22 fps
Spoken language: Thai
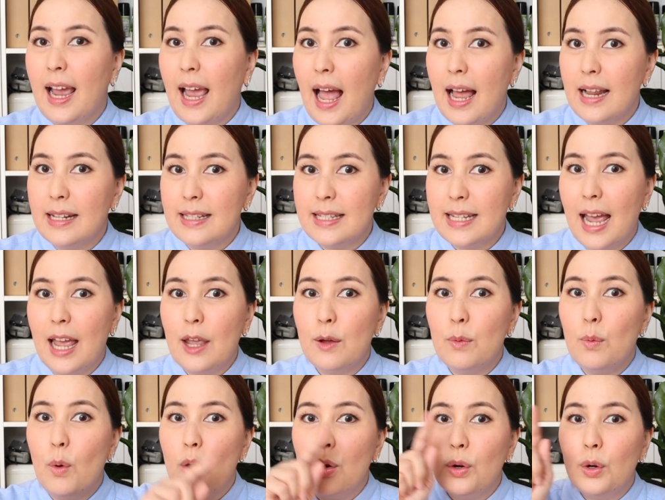การใช้
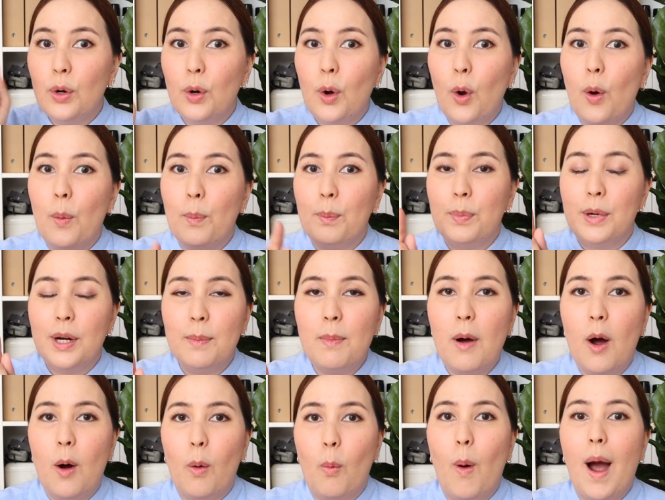วงกลมเพื่อ
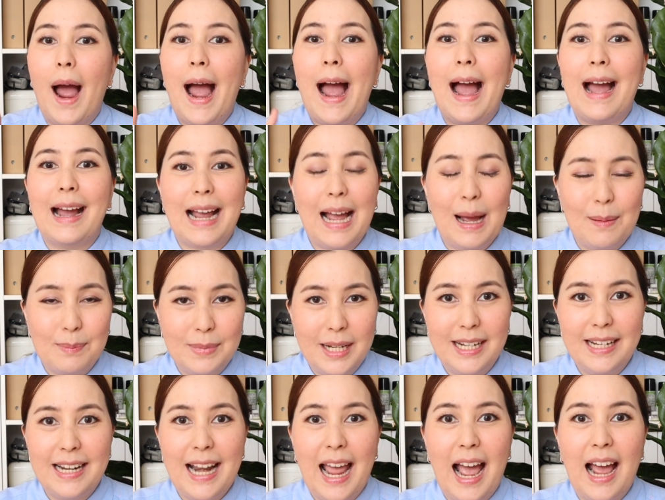บอกว่าคำ
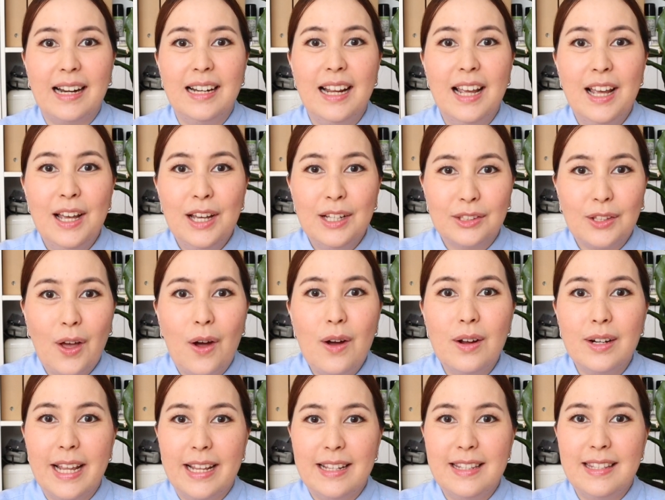นั้นๆ ต้อง
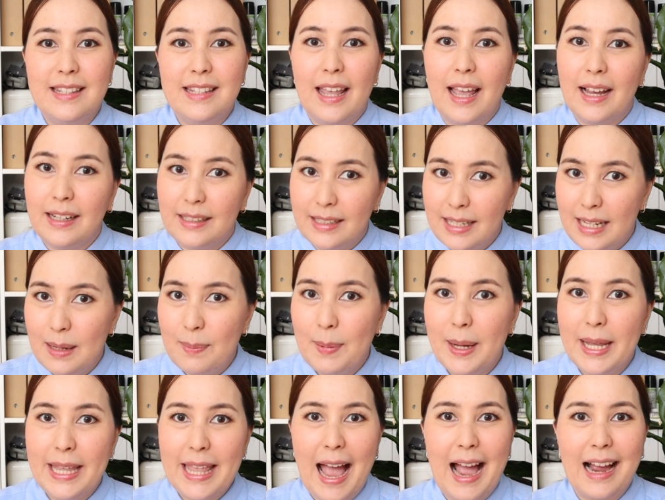เน้นเสียงที่
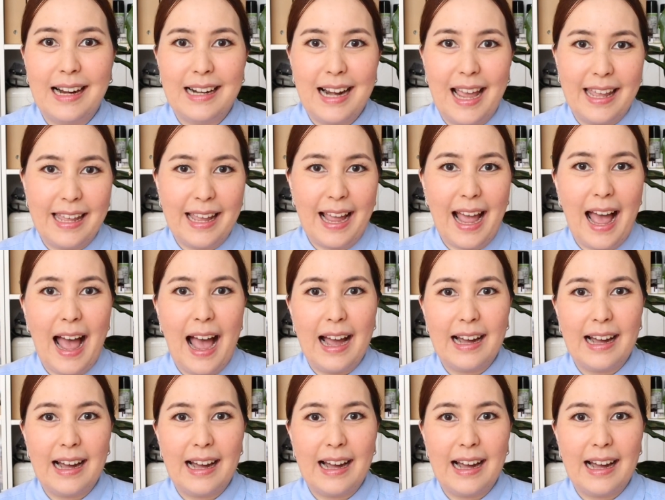พยางไหนค่ะ